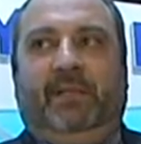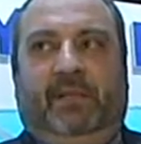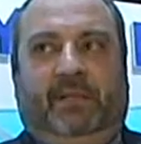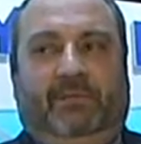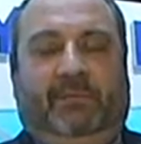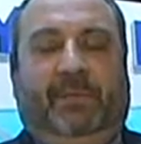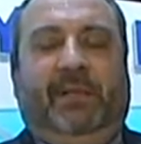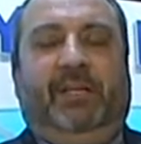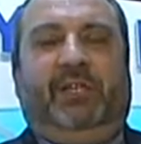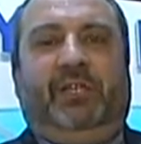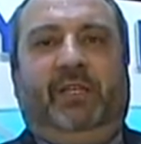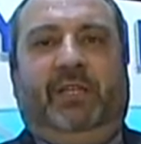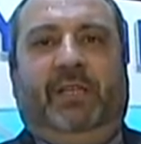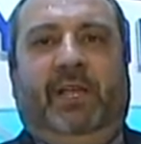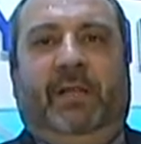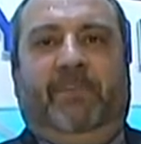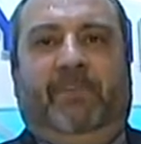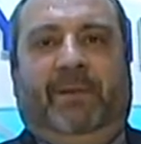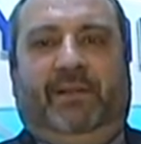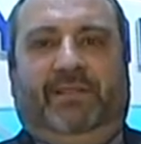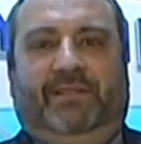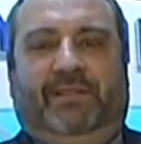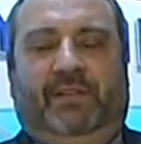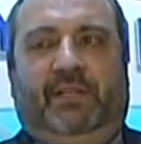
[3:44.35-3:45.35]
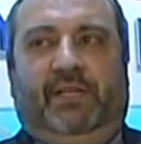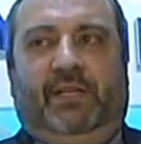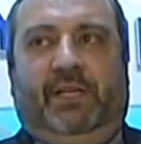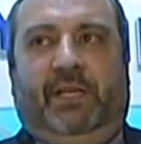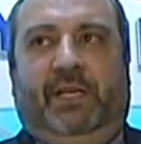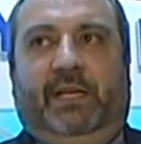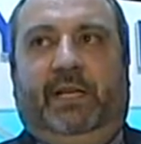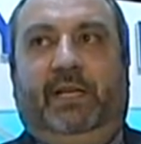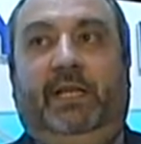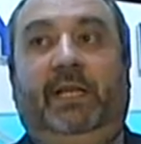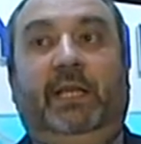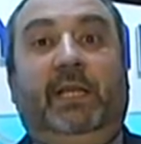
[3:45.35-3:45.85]
specie dei
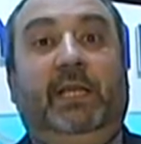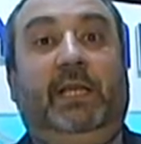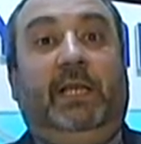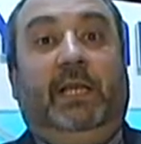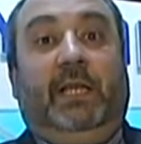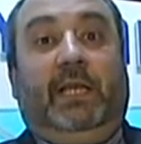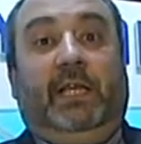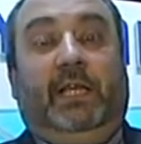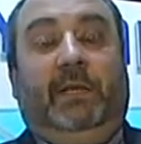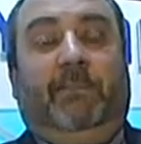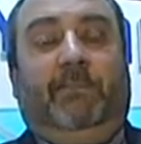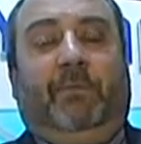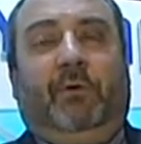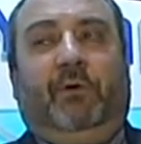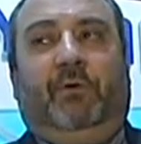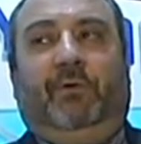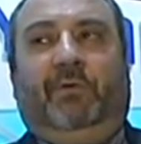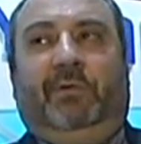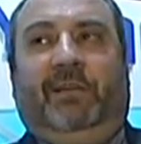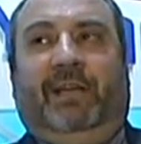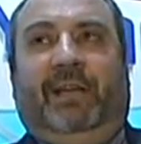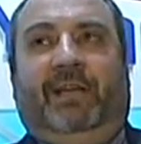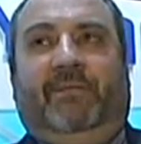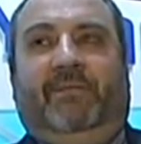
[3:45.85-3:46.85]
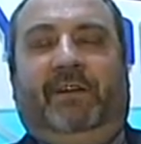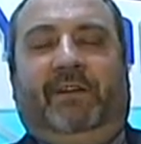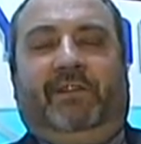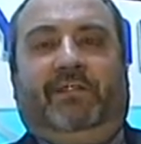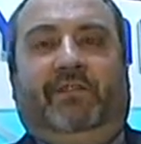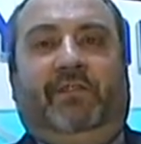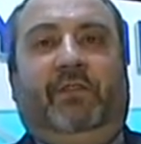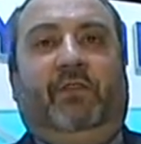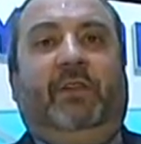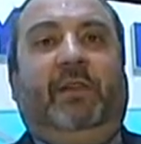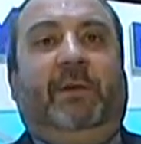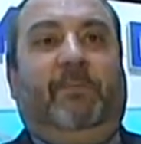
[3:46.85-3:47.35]
passeggeri, in più nella
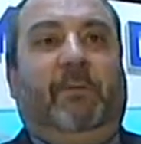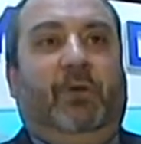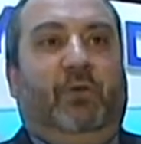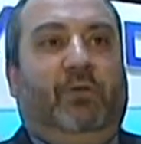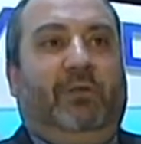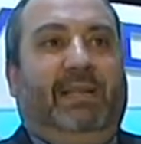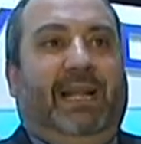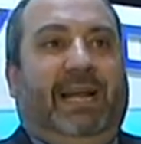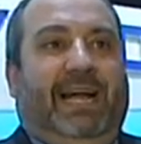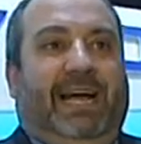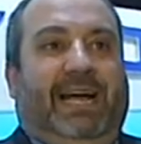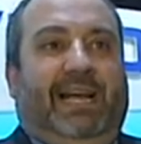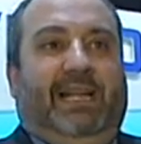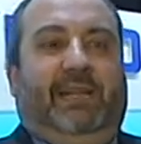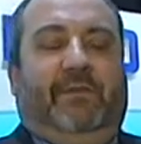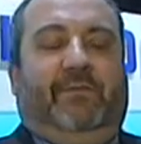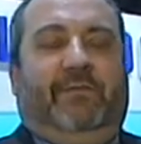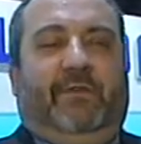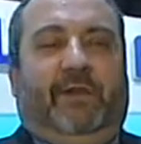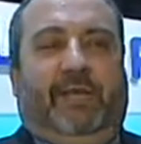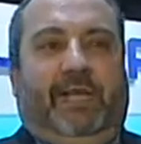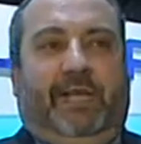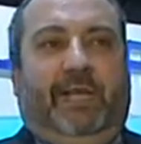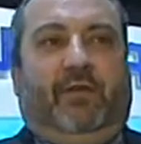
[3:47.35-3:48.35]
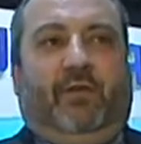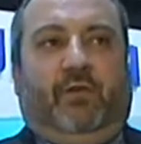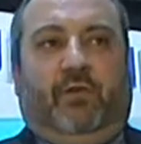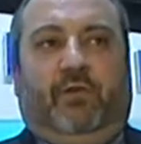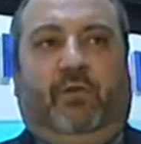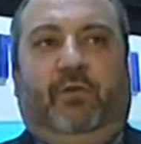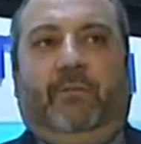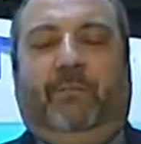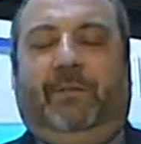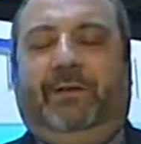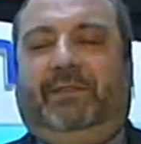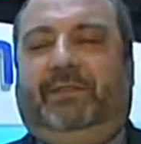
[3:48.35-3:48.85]
versione Blue Drive
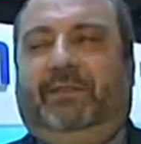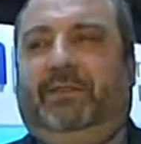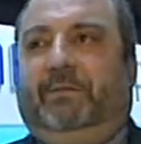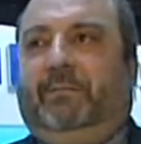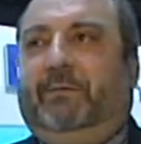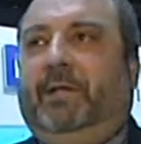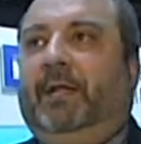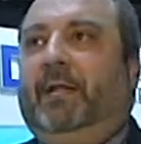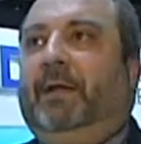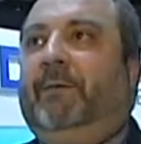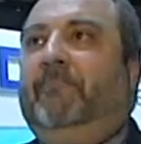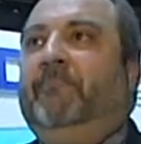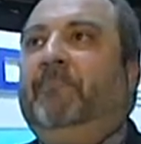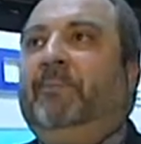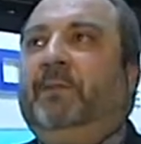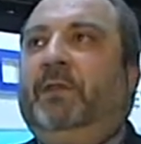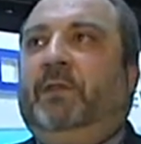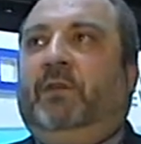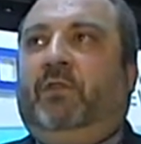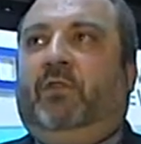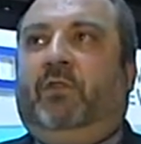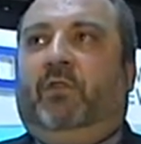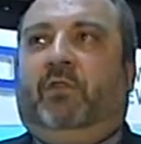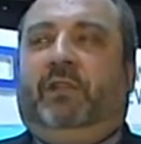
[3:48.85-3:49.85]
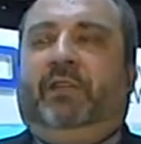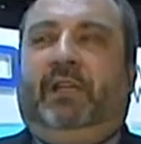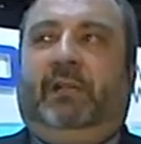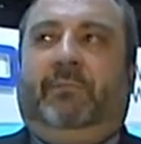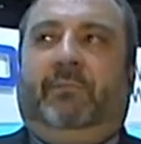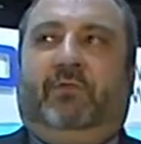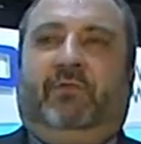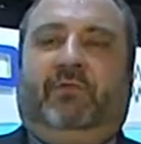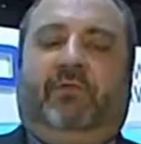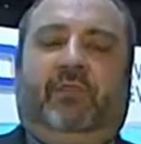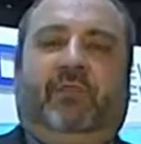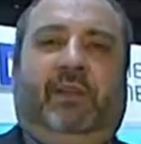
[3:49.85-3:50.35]
ecocompatibile con il
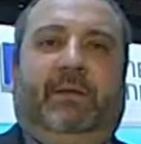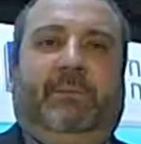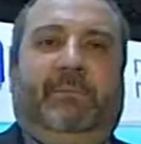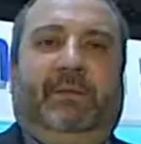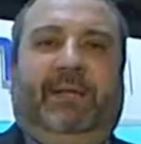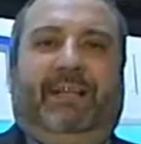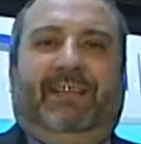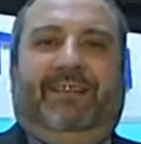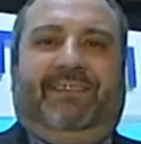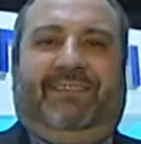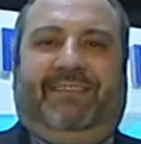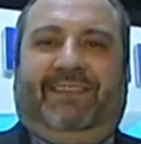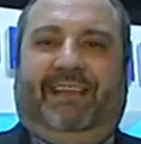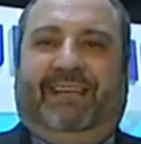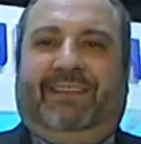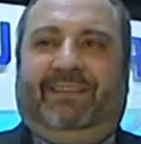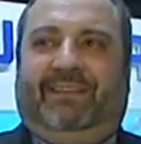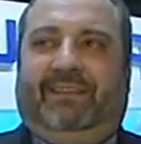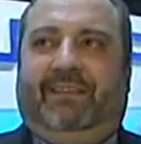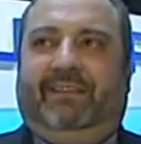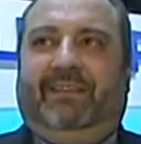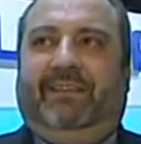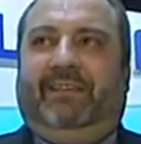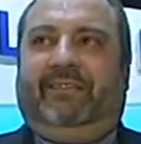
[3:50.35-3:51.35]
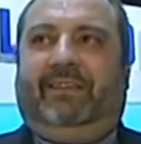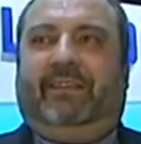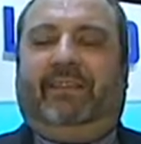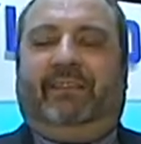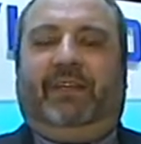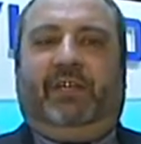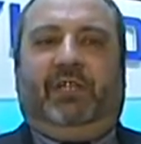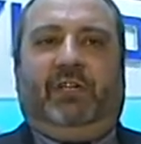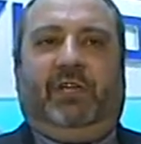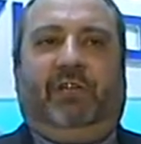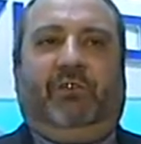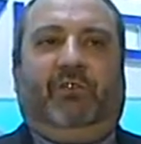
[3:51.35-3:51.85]
motore 1.7 diesel
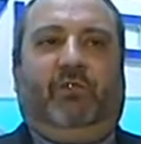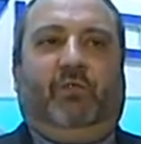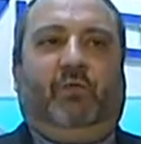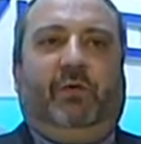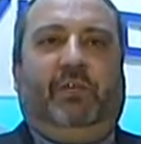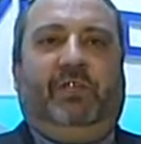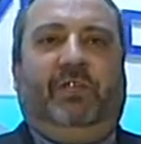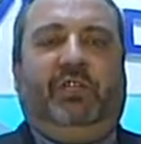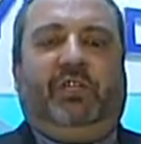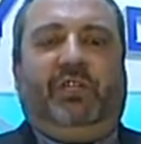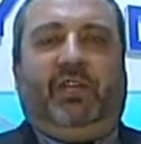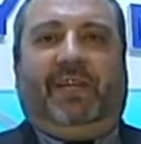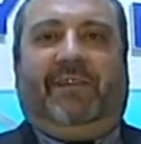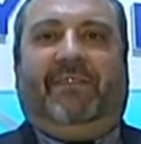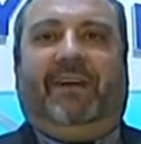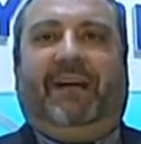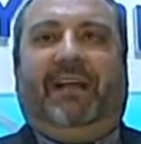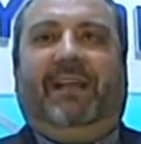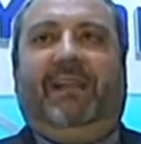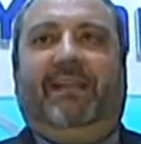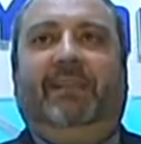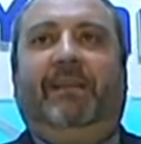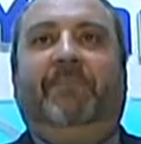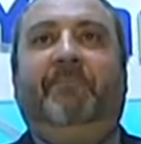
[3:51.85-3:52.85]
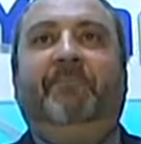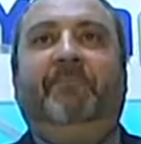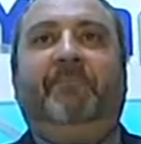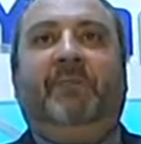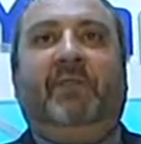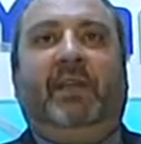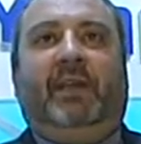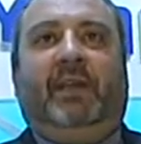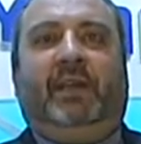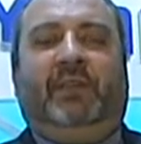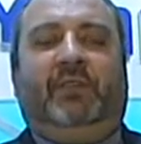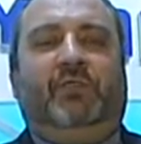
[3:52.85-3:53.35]
da 115 cavalli
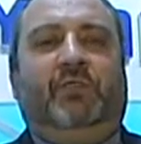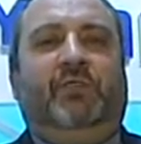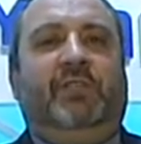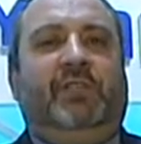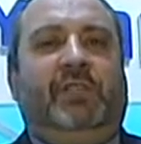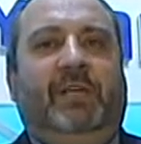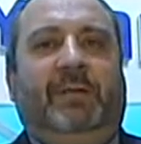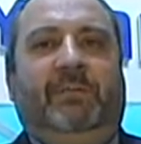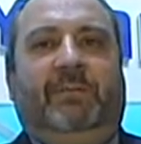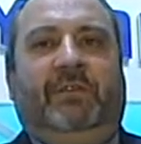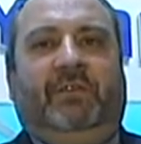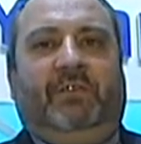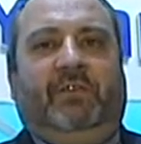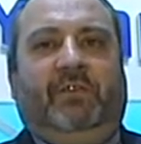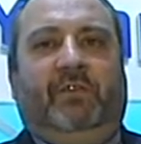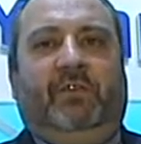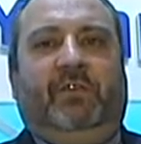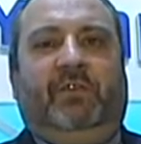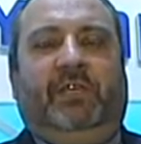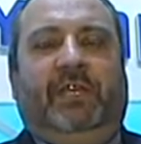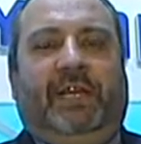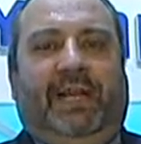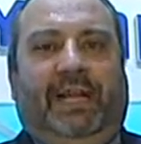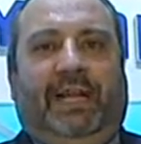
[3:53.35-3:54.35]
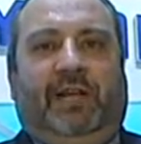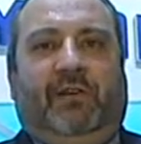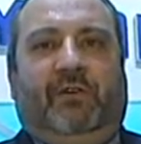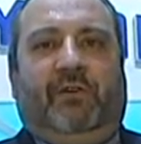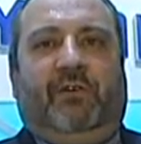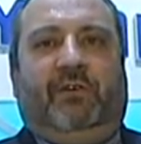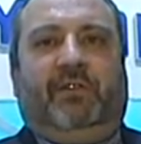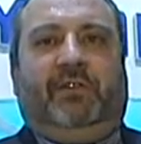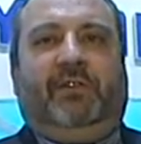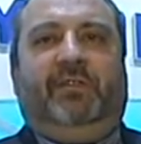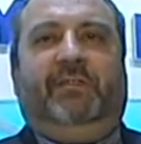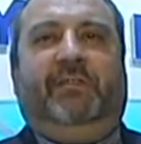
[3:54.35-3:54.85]
raggiunge emissioni
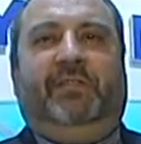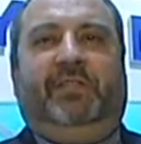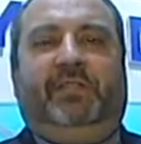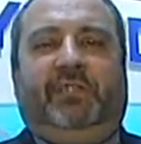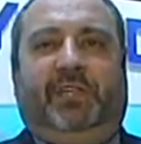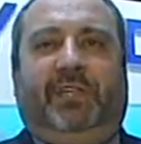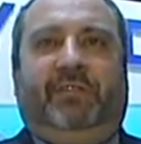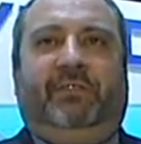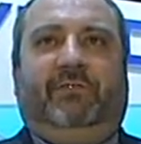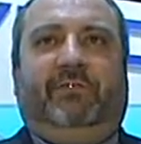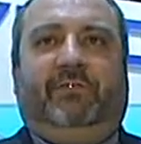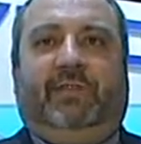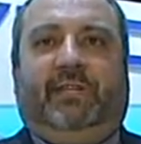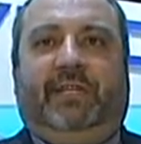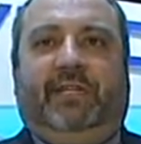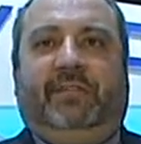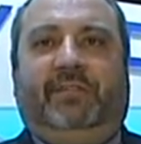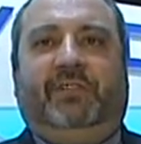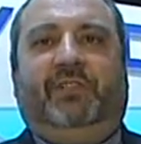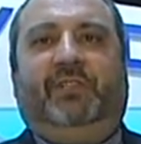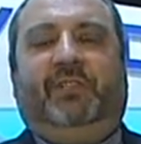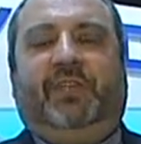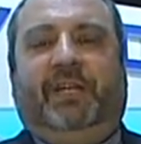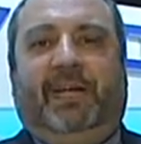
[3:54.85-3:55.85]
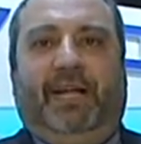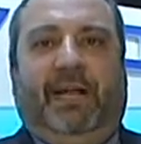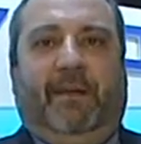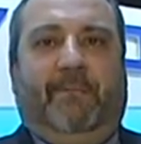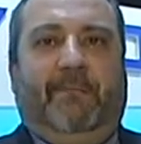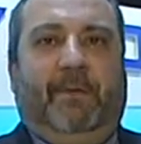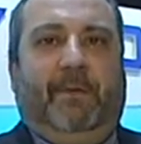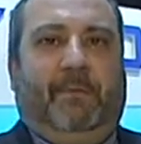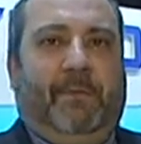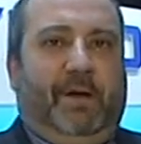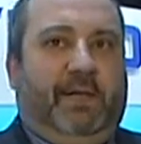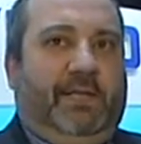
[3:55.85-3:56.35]
record di 113
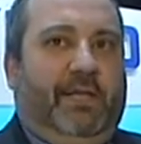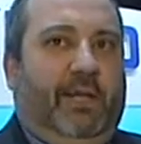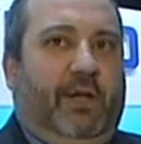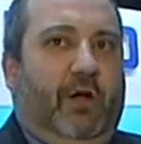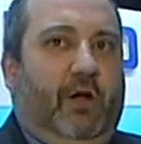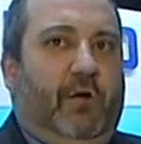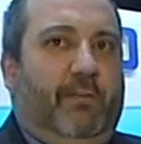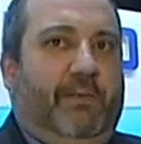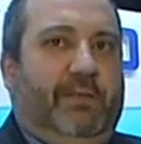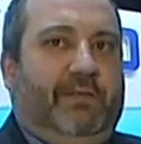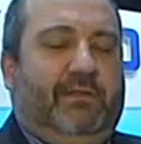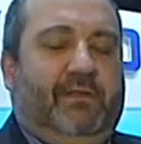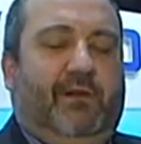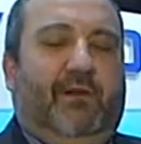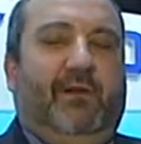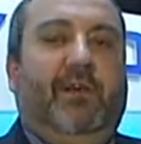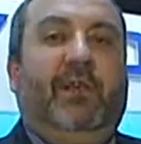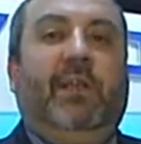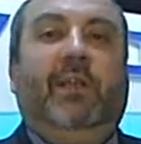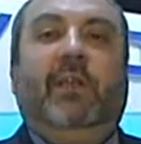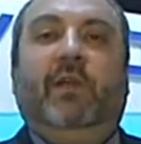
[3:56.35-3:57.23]
grammi per chilometro,